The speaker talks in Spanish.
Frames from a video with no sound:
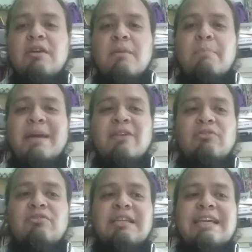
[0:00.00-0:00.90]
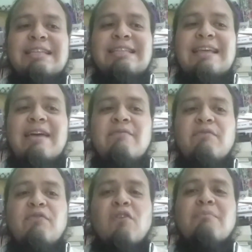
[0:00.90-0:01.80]
pero sin que sean
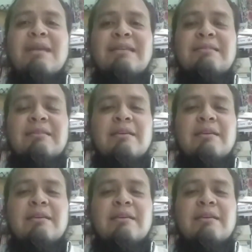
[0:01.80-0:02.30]
formas